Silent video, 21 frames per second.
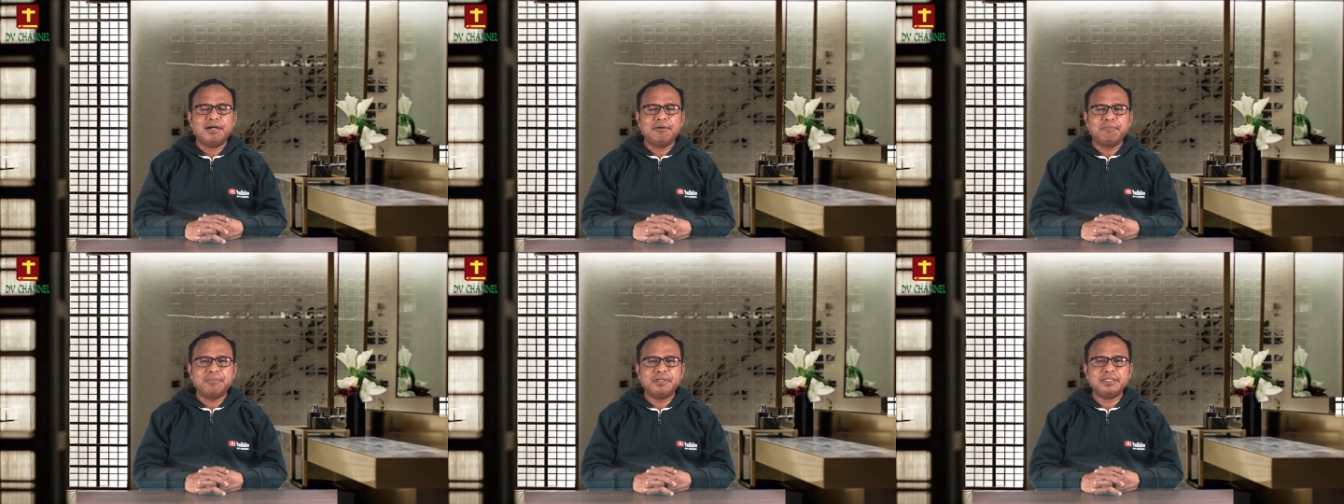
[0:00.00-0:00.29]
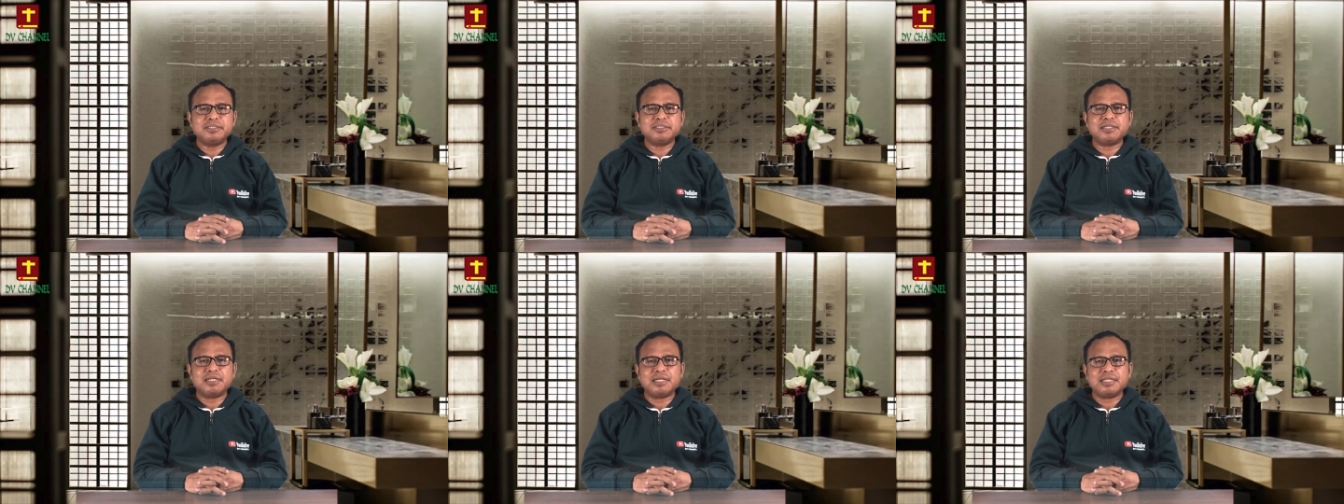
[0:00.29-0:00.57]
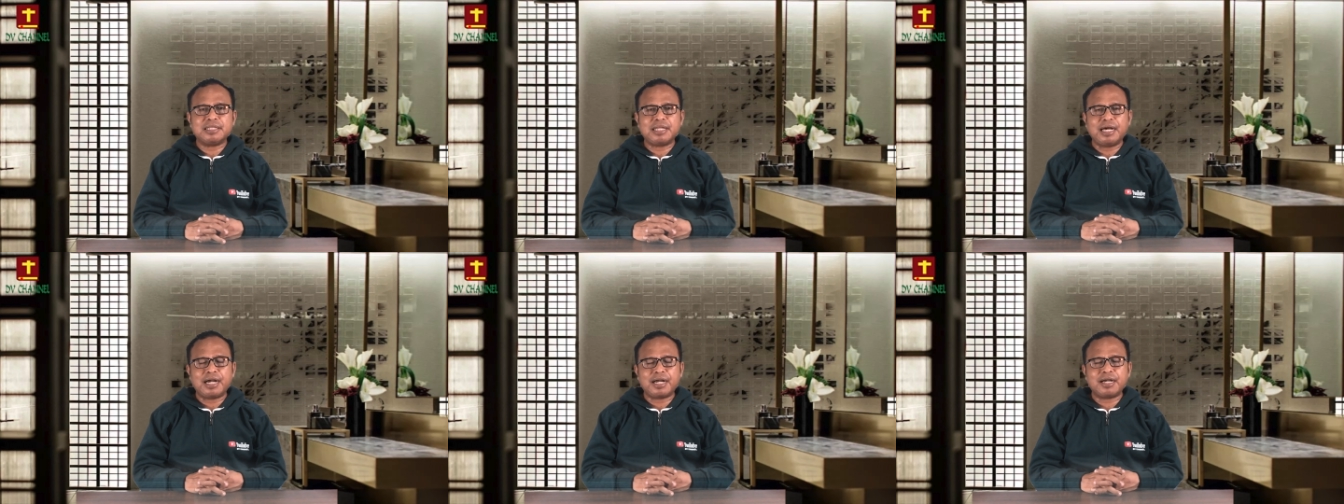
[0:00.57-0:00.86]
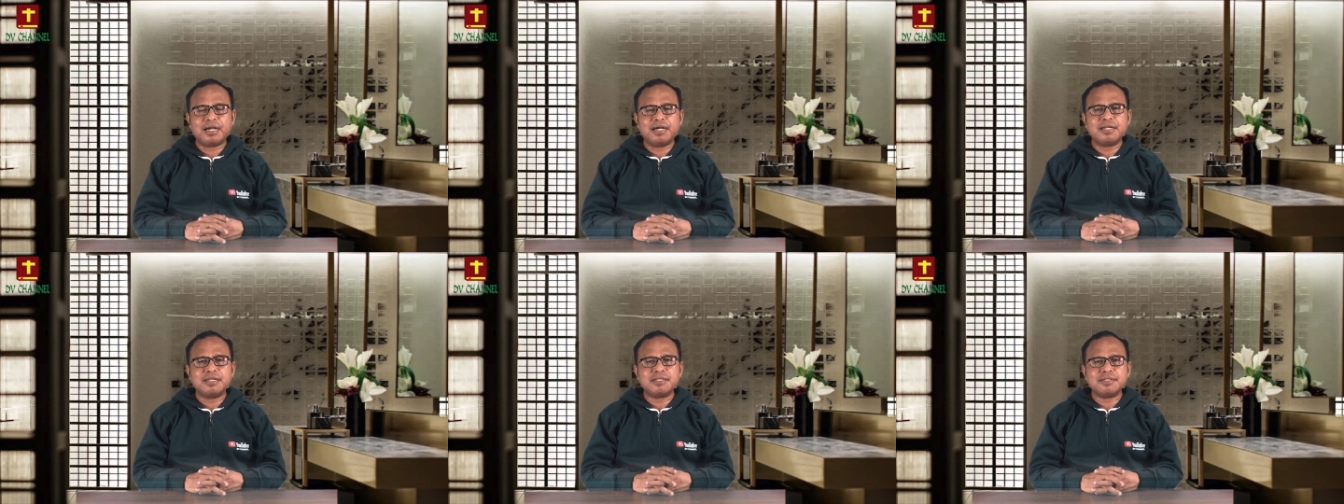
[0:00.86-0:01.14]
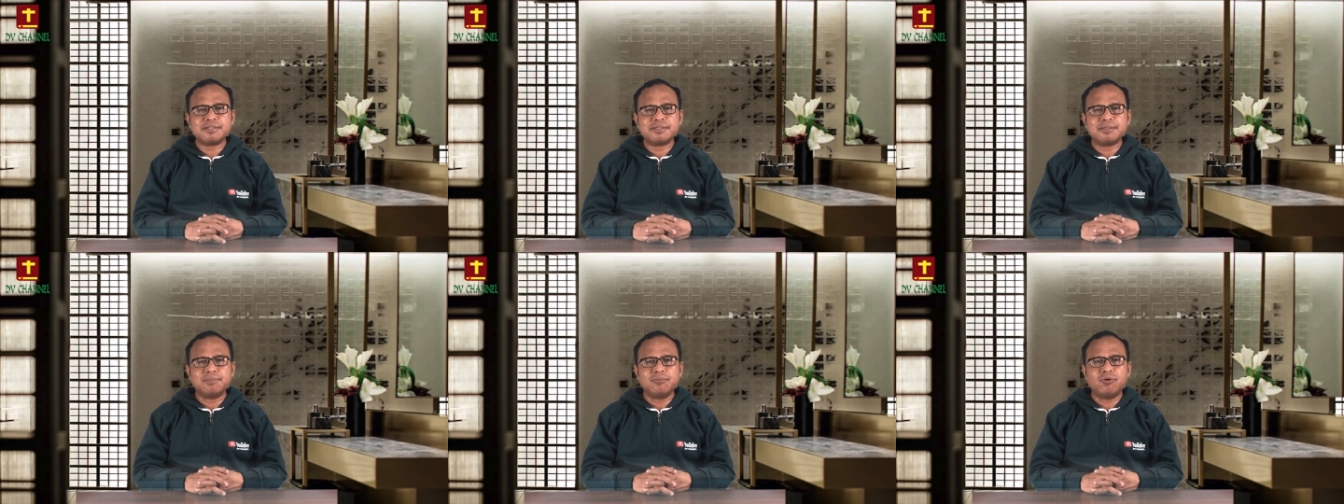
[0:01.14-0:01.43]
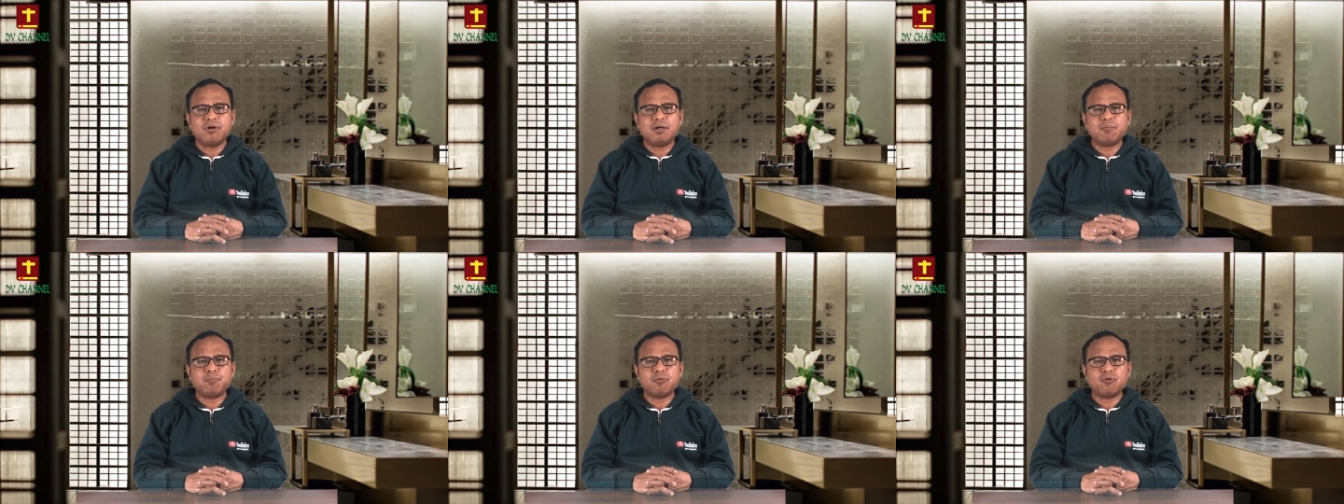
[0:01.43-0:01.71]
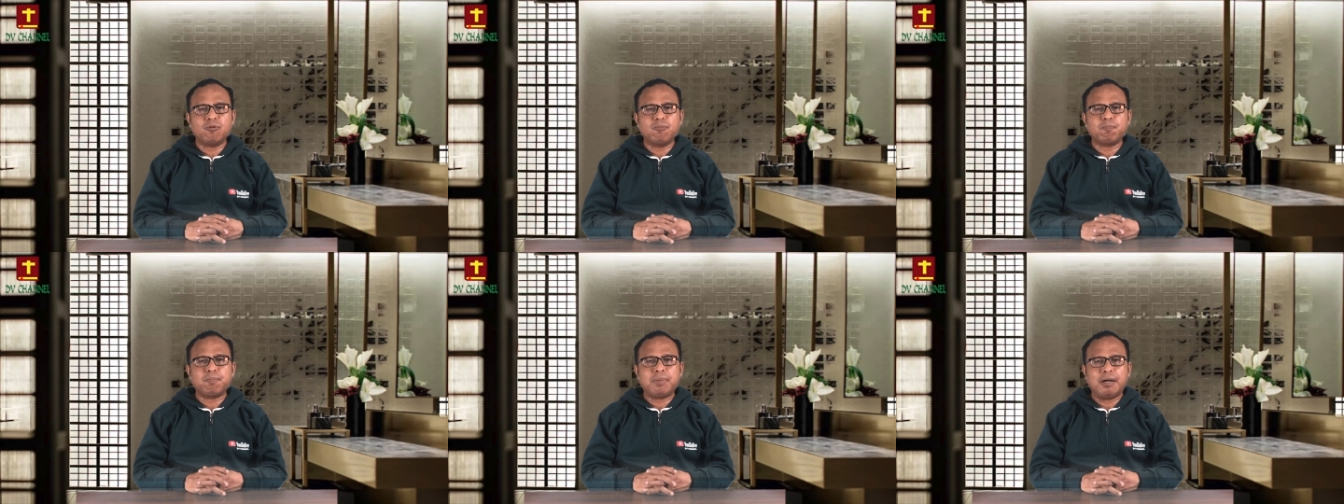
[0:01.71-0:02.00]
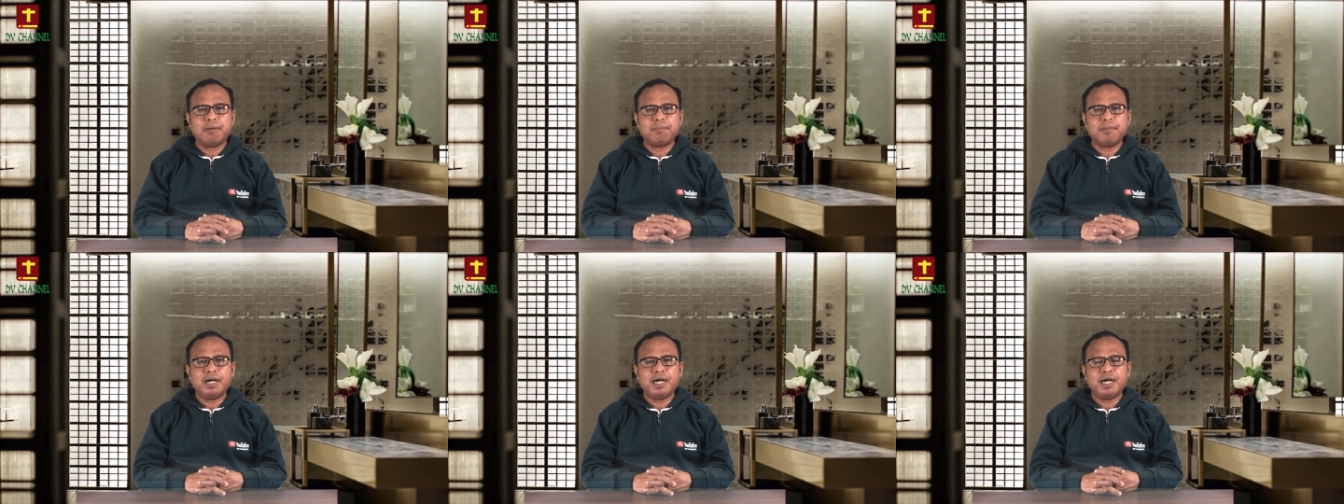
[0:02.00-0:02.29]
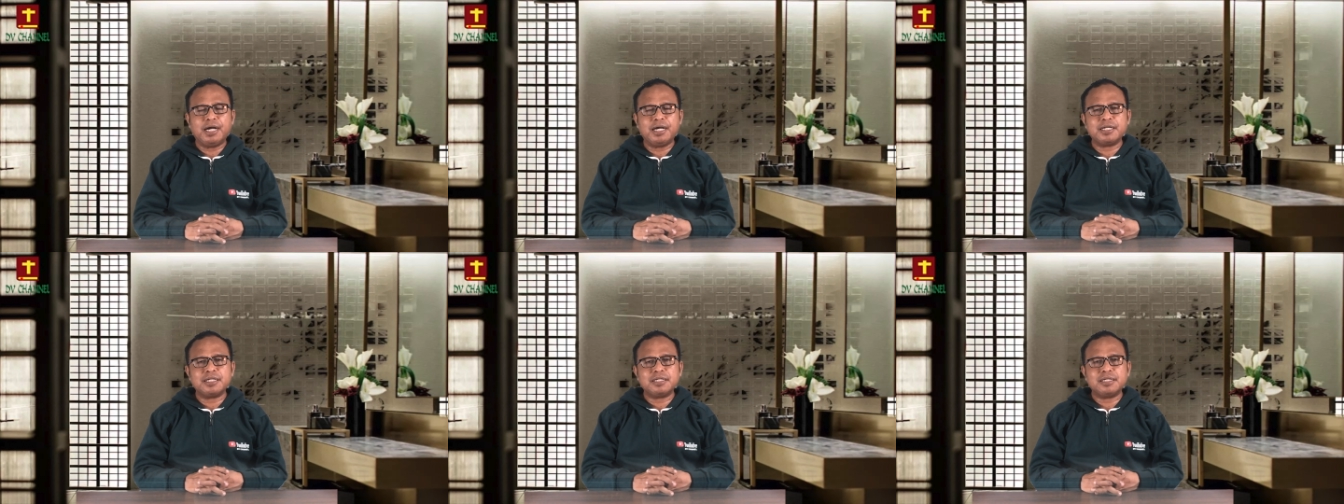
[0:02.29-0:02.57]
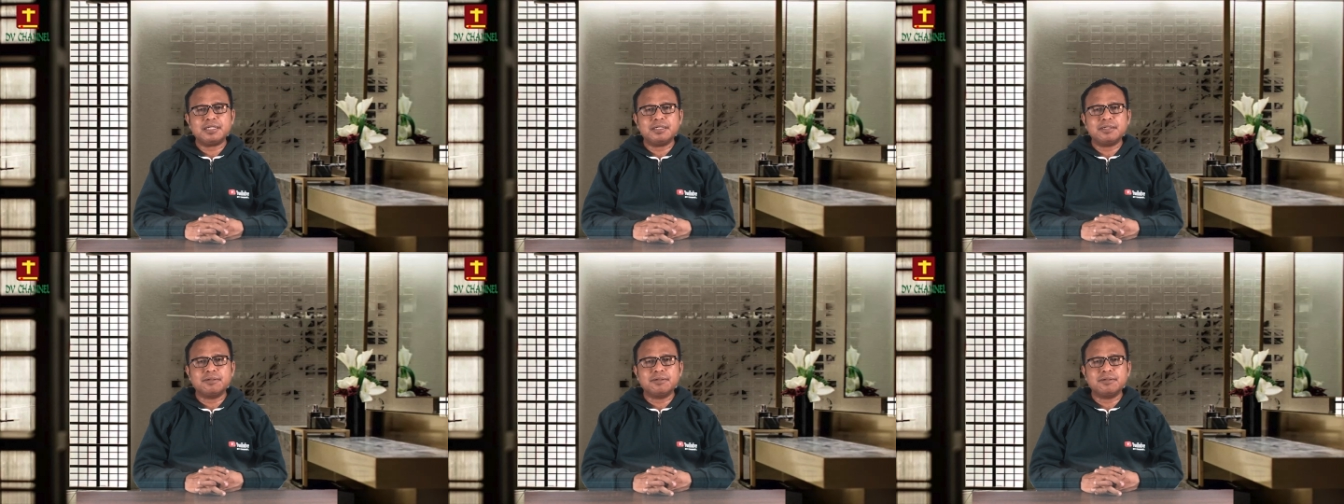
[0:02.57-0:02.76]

menceritakan sebuah perumpamaan